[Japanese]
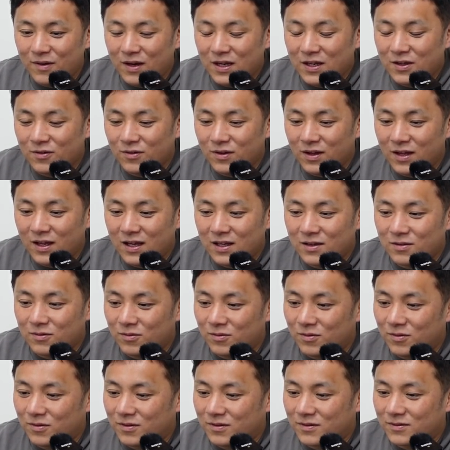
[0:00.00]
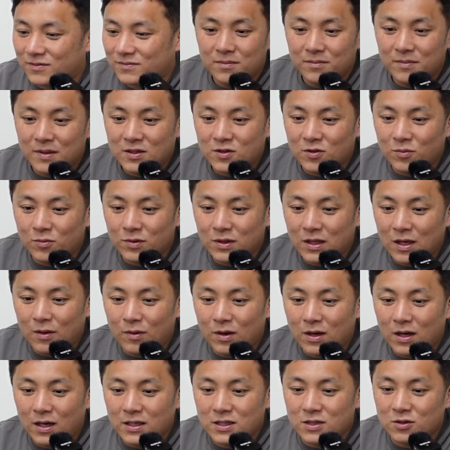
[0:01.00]
割とね、あのー、まともな
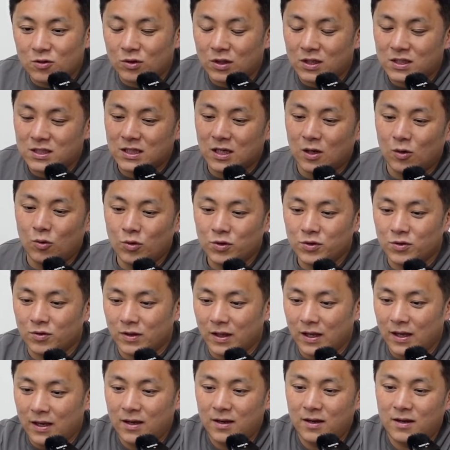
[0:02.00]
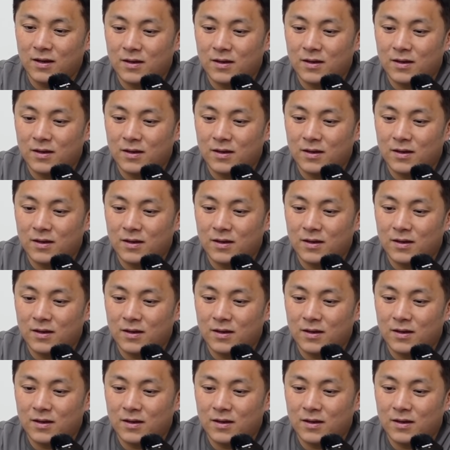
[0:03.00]
若い人たちが多いので、